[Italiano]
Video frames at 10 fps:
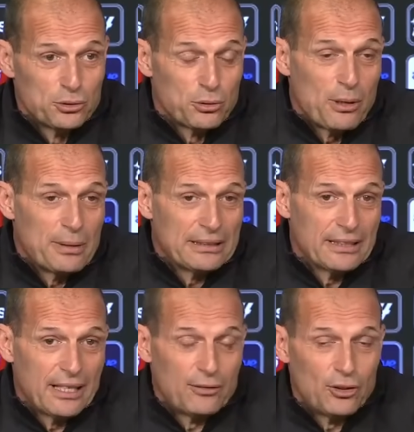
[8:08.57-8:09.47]

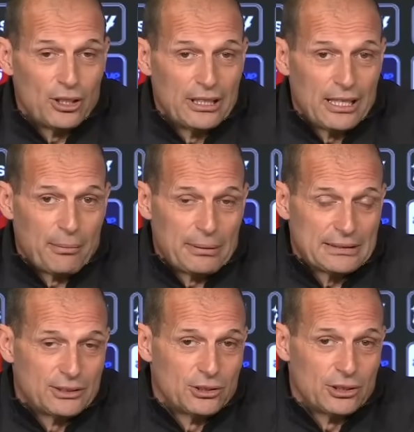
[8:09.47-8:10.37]
Sicuramente la voglia, la
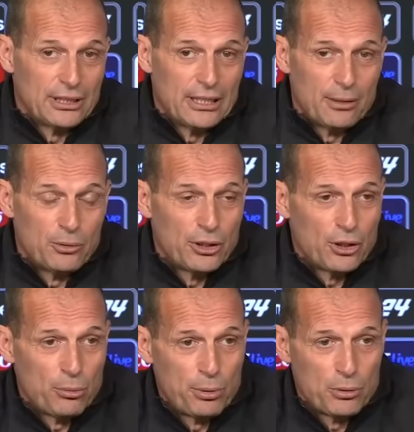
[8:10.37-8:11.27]
passione, l'amore
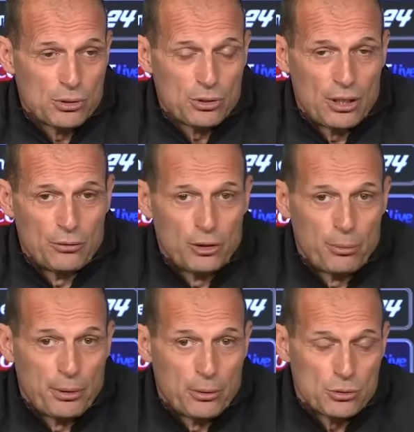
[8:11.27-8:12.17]
che ho per questo lavoro
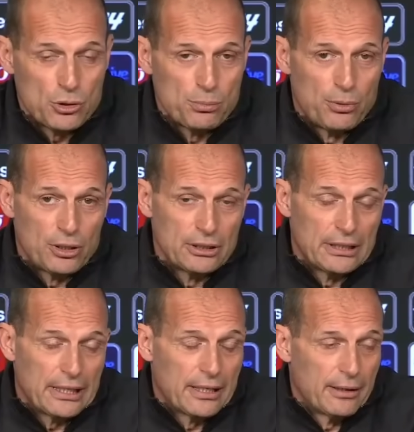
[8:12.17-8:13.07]
e per questo
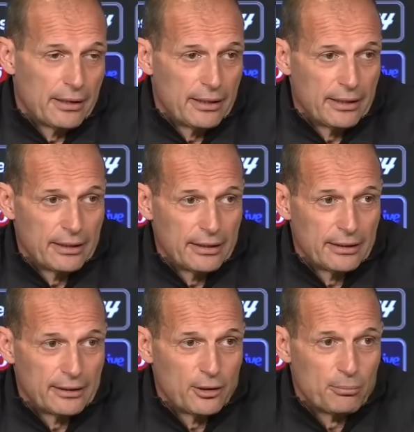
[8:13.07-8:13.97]
sport
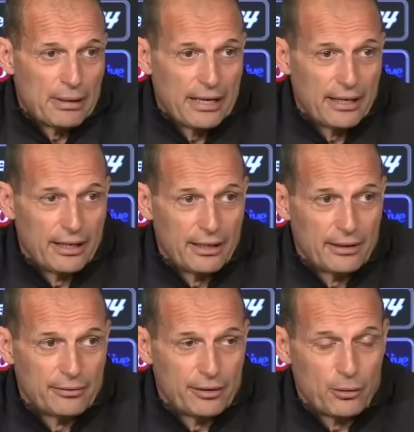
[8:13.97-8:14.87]
che, che, ormai
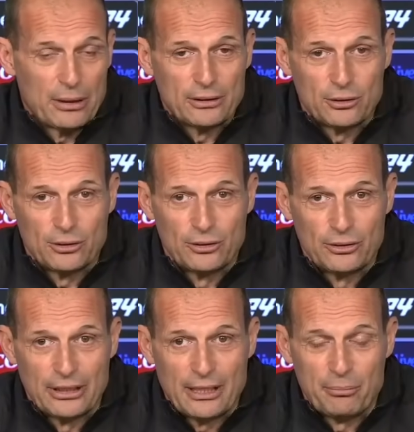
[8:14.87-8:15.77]
frequento
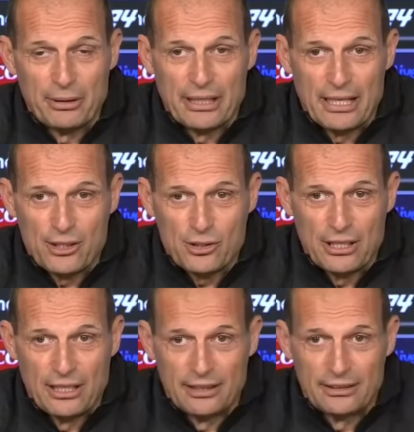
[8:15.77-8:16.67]
i campi di calcio
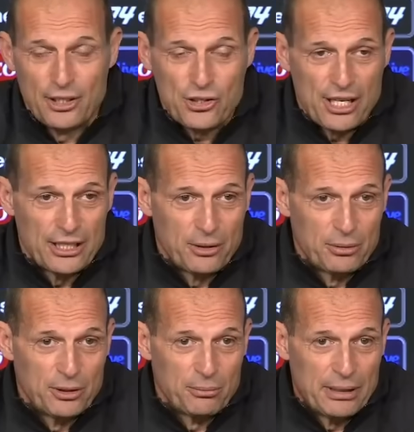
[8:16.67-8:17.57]
da 10 anni,
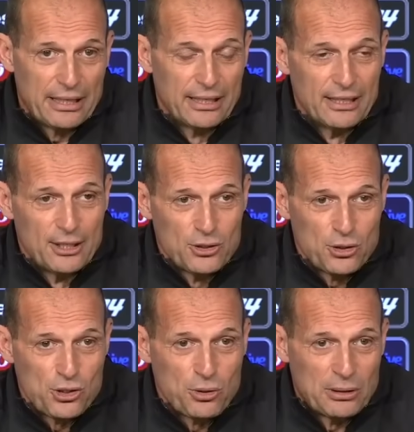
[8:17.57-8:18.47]
quindi ormai
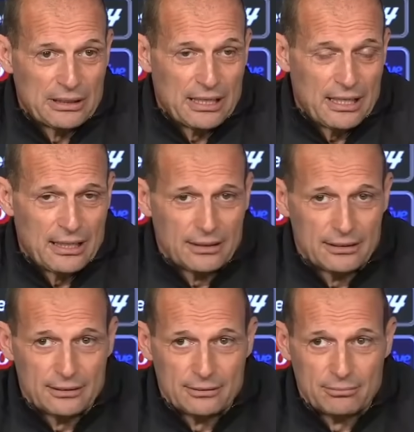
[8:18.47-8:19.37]
sono
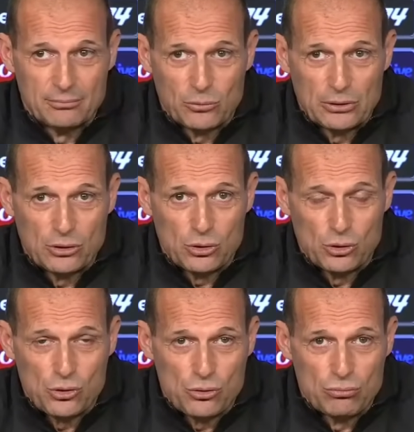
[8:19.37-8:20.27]
50, quanto sono?